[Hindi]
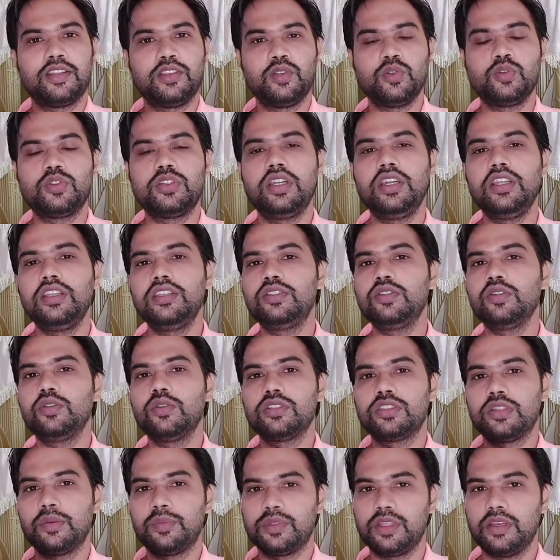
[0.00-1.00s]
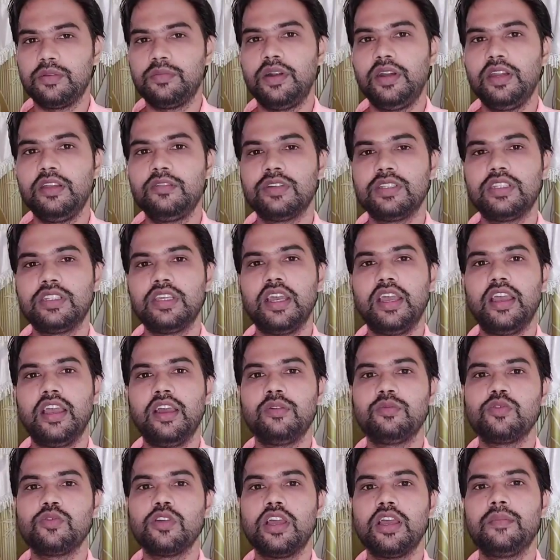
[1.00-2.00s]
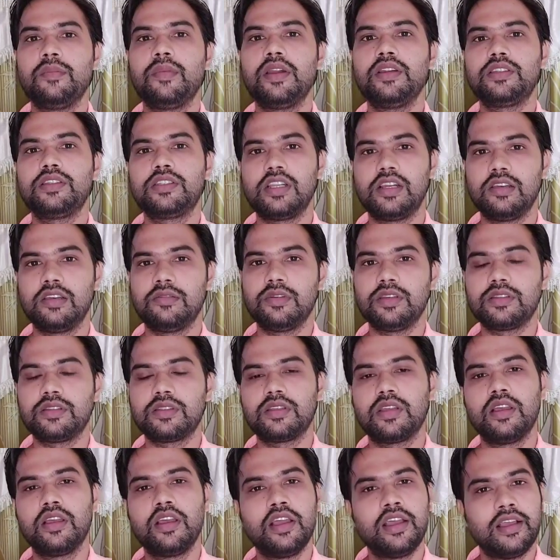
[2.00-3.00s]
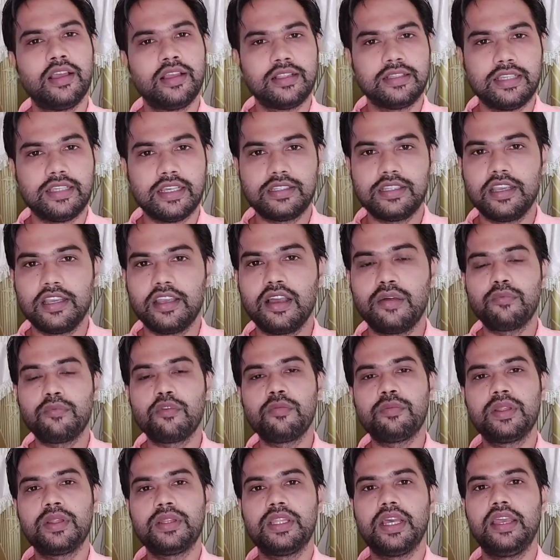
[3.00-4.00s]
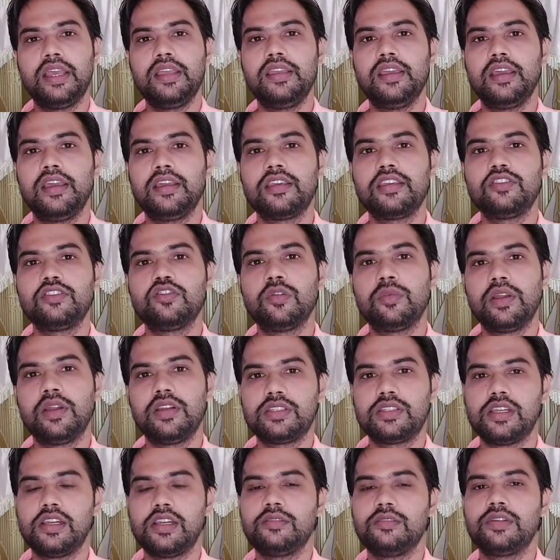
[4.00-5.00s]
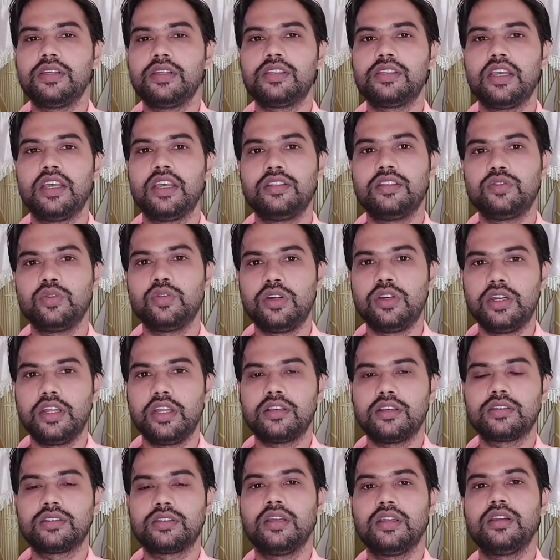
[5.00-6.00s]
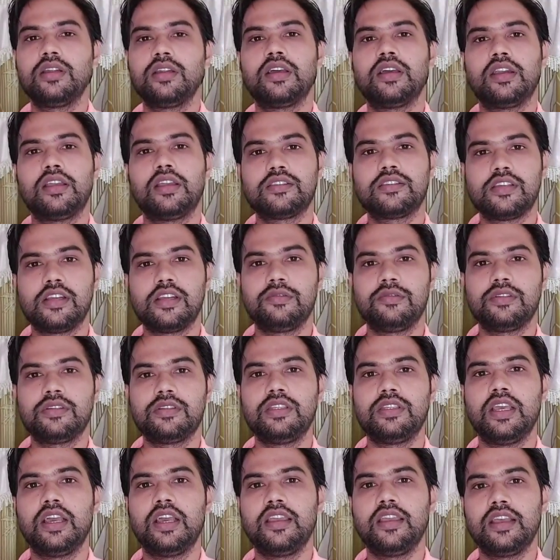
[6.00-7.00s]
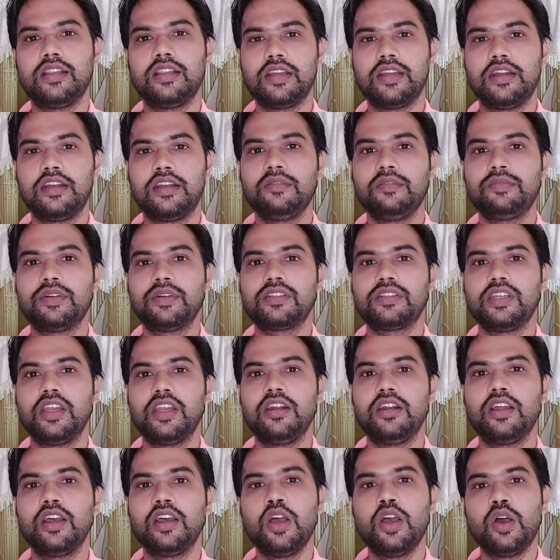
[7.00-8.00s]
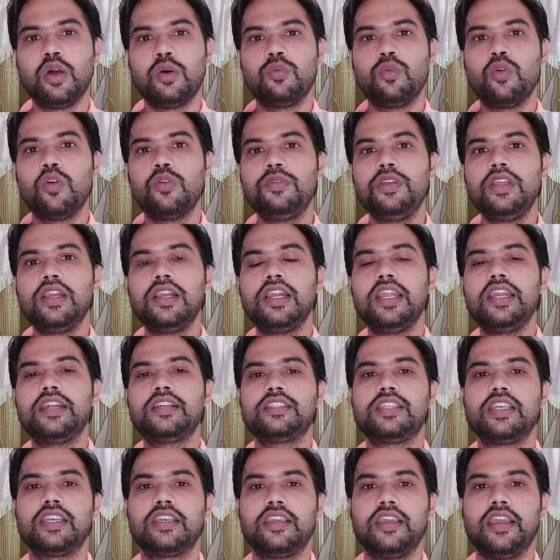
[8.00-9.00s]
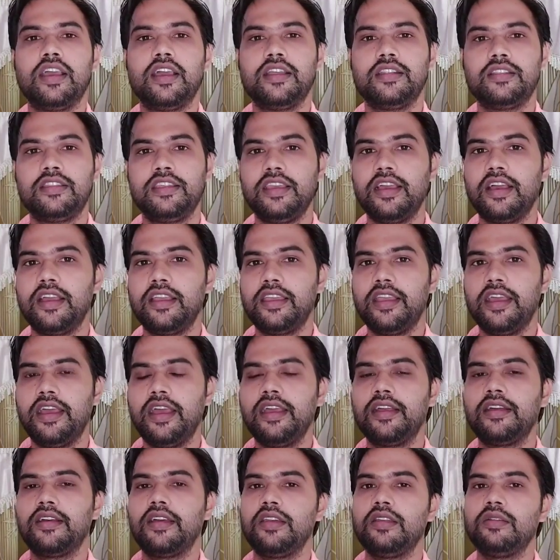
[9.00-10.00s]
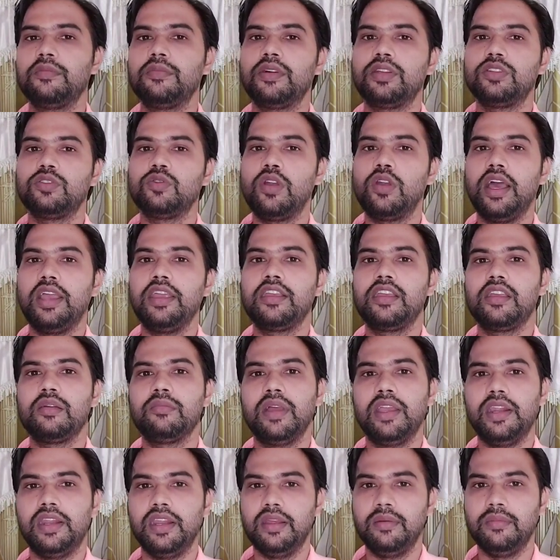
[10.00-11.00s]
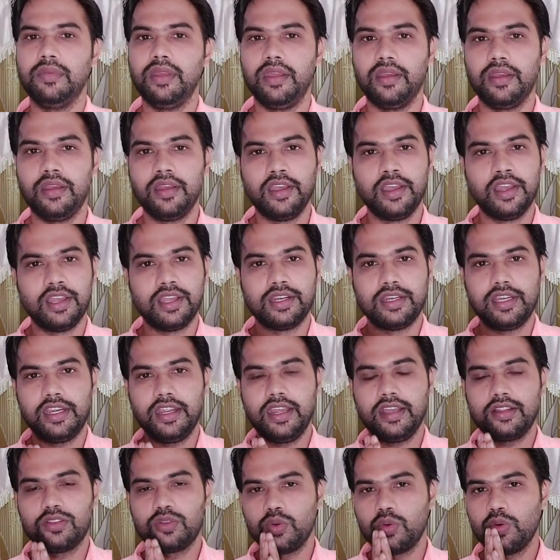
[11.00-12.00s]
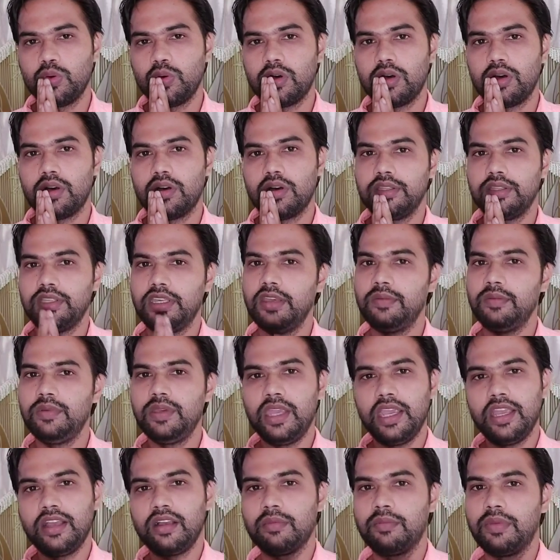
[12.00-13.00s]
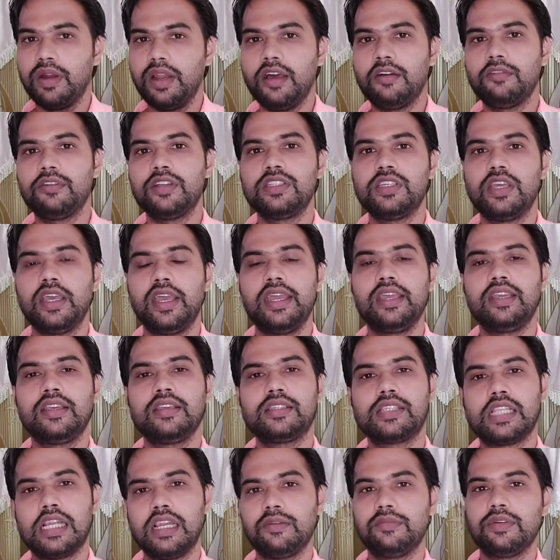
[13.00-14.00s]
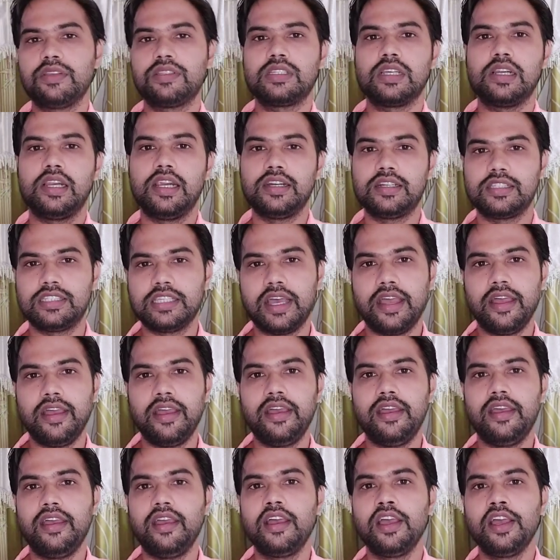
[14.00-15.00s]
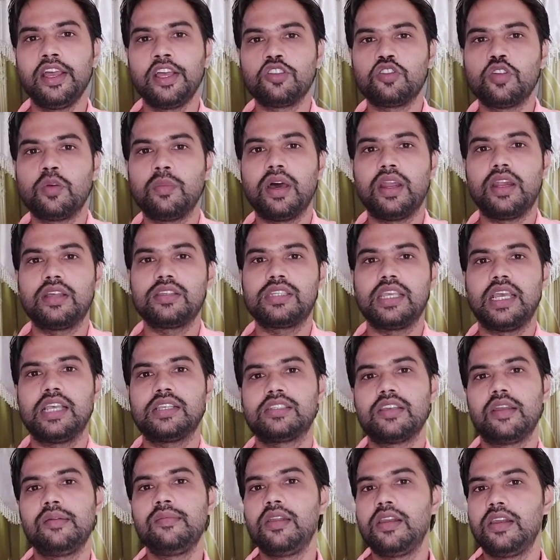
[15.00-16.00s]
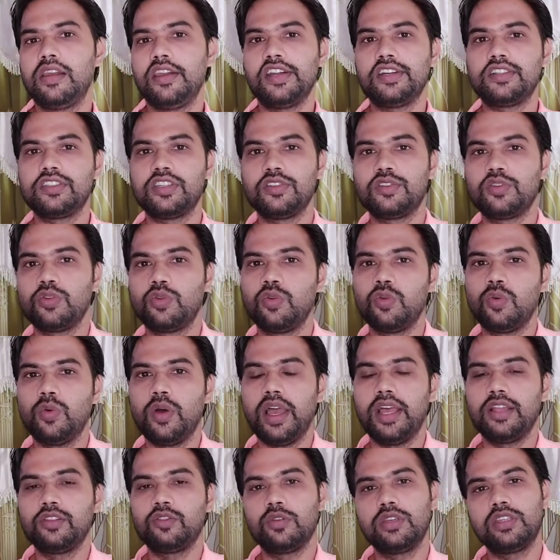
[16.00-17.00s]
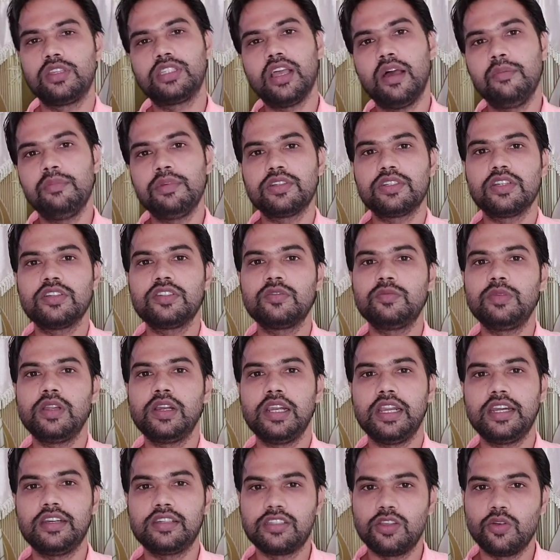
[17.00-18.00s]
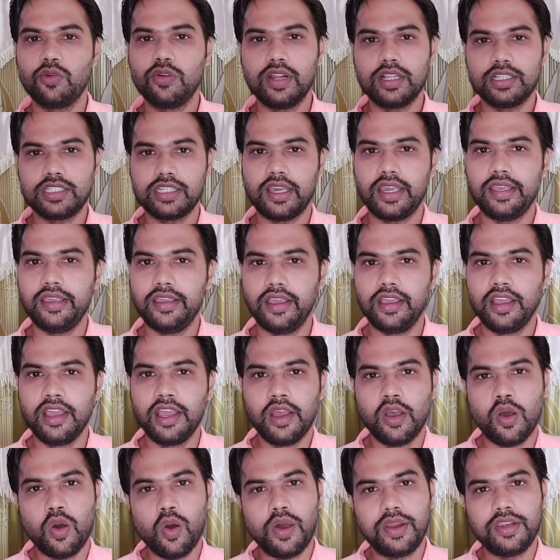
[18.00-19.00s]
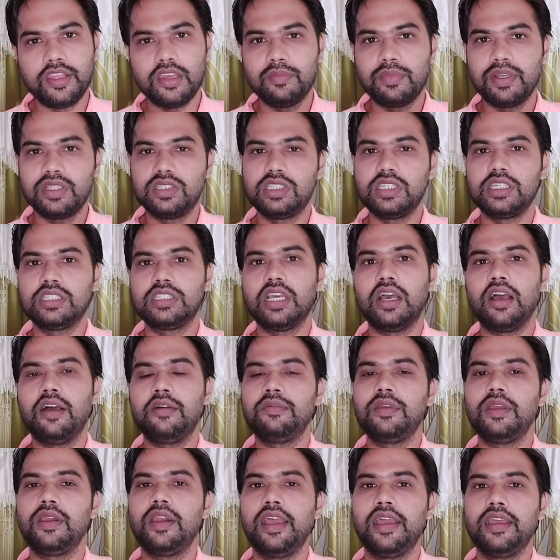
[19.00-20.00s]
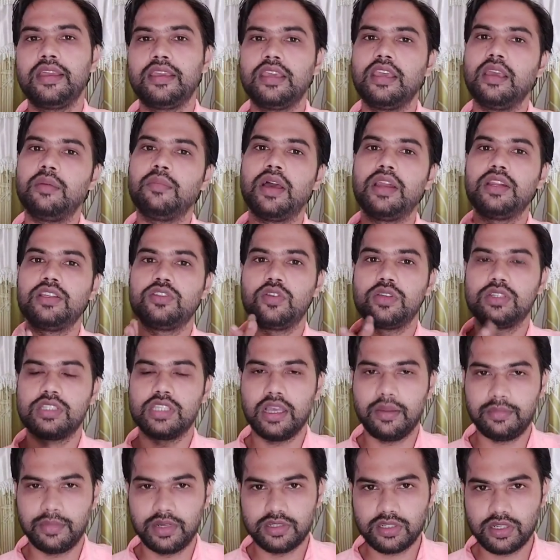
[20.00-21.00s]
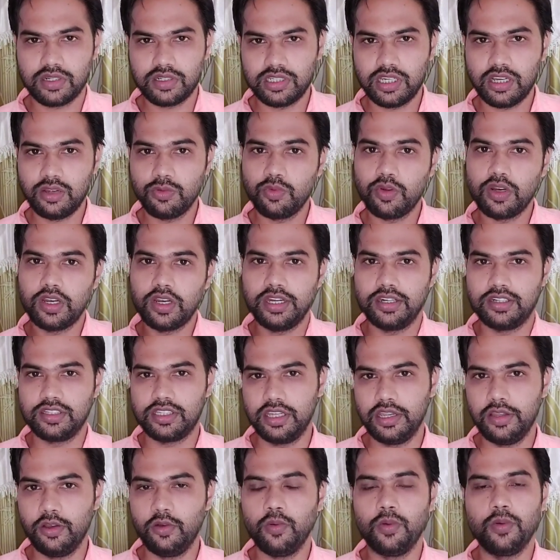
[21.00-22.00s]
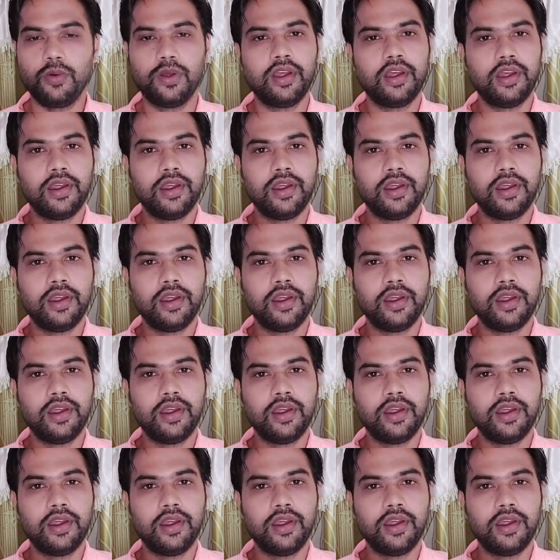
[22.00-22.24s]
दूसरी जो सबसे बड़ी वजह है वह है हमारी सिलेबस जैसे कि आपको पता ही है कि जो हमारी सिलेबस है जो रिडक्शन करके सिलेबस दिया गया है थर्टी परसेंट वो भी लेट से किया दिया गया है करीब जुलाई के महीने में ठीक है तो ये भी एक बड़ा वजह है कि सिलेबस से लेट से आया है तुम्हारा सेशन भी लेट से शुरू हुआ है तो एग्जामिनेशन भी लेट से होना चाहिए और ये बच्चे चाह भी रहे हैं कि हमारी जो एग्जामिनेशन है वो लेट से हो